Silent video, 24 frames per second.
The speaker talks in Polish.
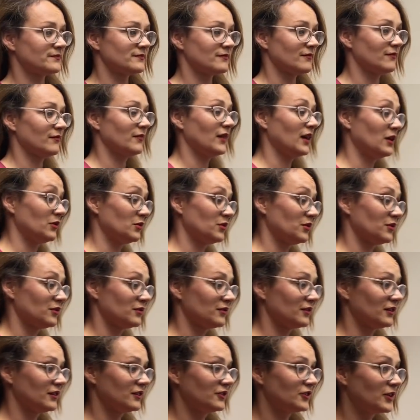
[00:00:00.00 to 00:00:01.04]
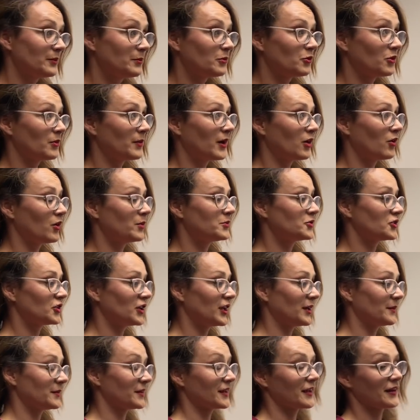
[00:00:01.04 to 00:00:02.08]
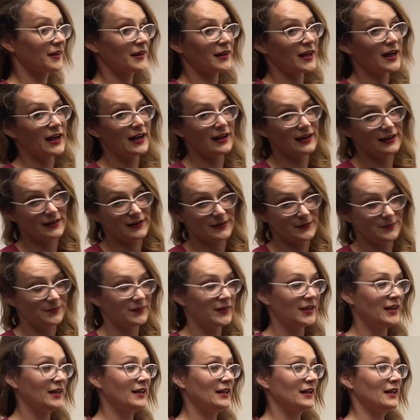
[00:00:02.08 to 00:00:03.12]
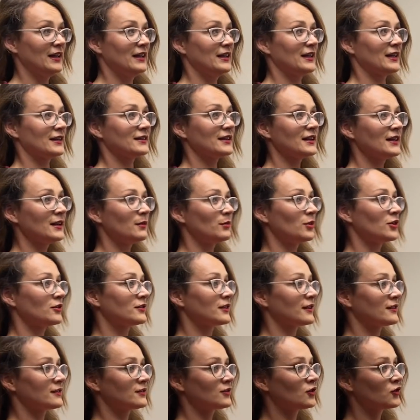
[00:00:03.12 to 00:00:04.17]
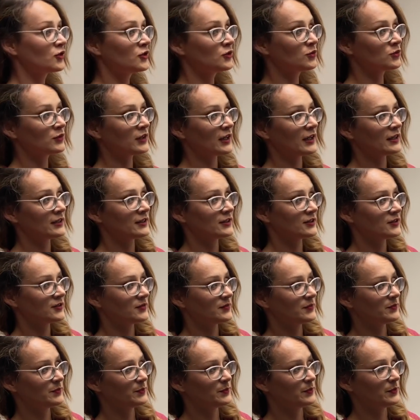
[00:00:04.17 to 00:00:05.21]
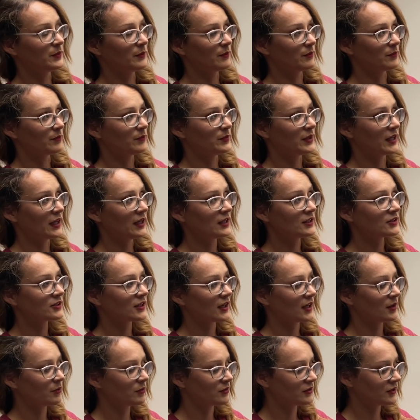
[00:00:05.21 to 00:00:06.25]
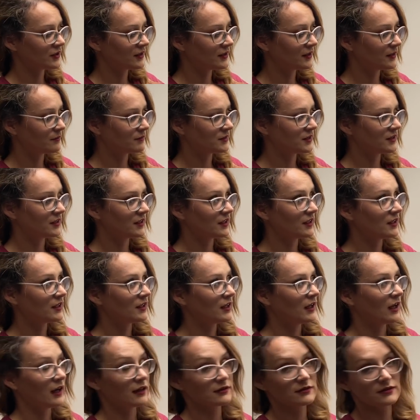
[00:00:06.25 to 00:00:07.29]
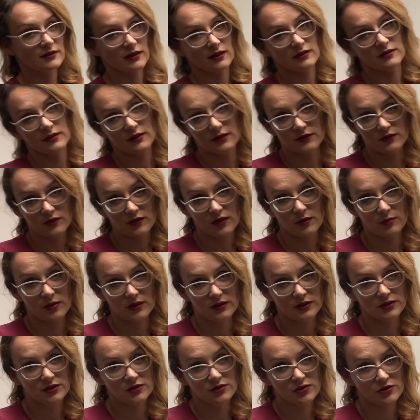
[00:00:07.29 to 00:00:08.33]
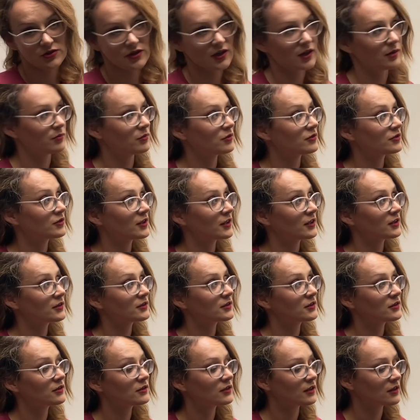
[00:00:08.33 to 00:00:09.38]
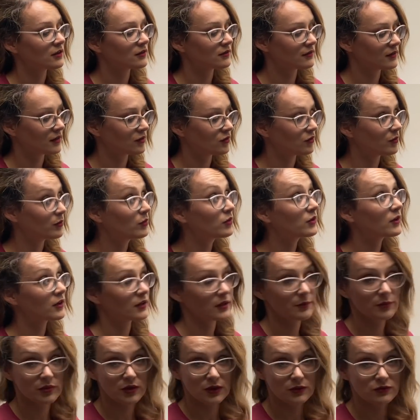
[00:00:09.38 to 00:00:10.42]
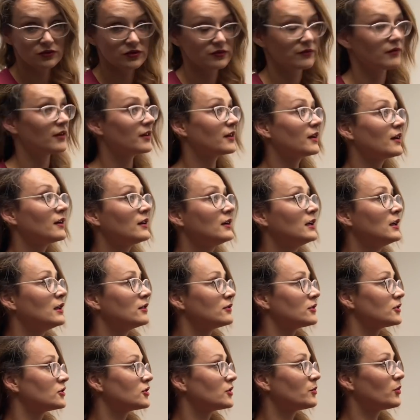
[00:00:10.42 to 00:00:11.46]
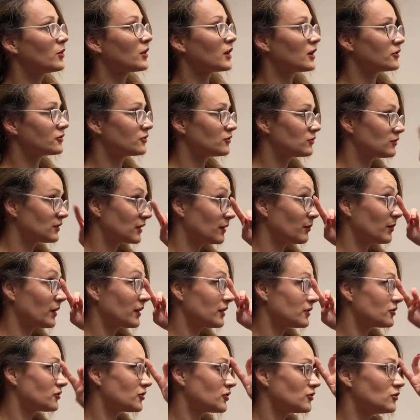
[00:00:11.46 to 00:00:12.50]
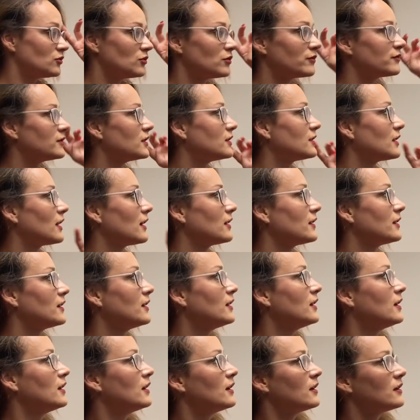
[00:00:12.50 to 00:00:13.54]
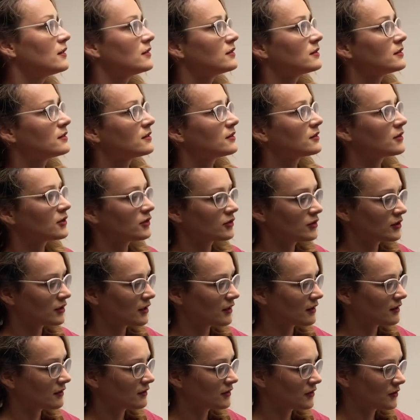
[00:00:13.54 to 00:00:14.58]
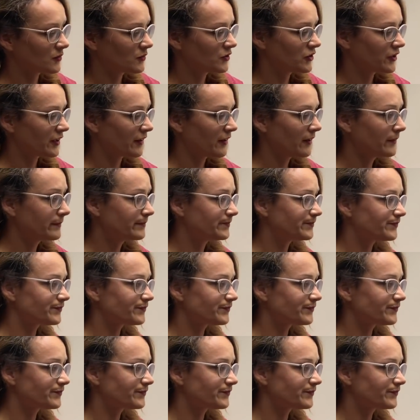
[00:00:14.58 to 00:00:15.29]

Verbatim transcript: Mało e, ciepło, mało przyjemnie ale jak ta gablotka stoi tutaj jakieś 5 albo 7 dni, a została skręcona po jakichś 3 albo 4 tygodniach od zakupu i ona była używana, to jeszcze pokażę tutaj parę szczegółów, detali, e, co się z nią dzieje.